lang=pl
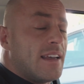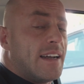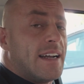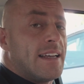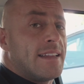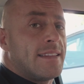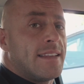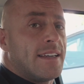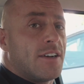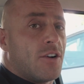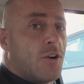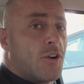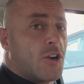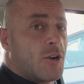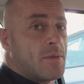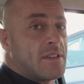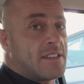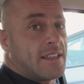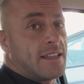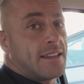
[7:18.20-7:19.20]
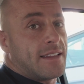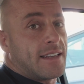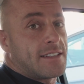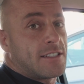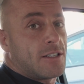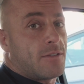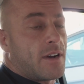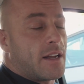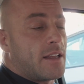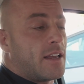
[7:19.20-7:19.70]
chętnych, ogromne
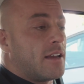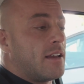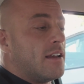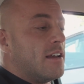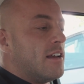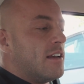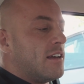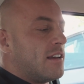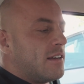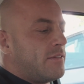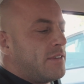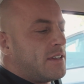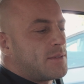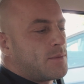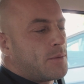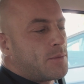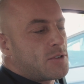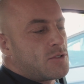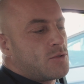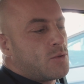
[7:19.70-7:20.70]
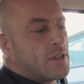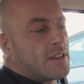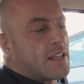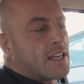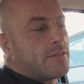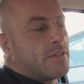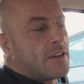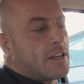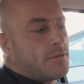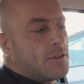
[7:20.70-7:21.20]
zainteresowanie, więc po prostu
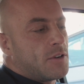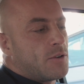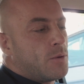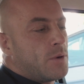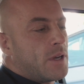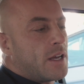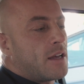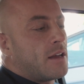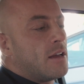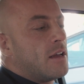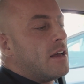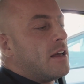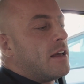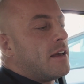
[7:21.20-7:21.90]
rynek weryfikuje. E,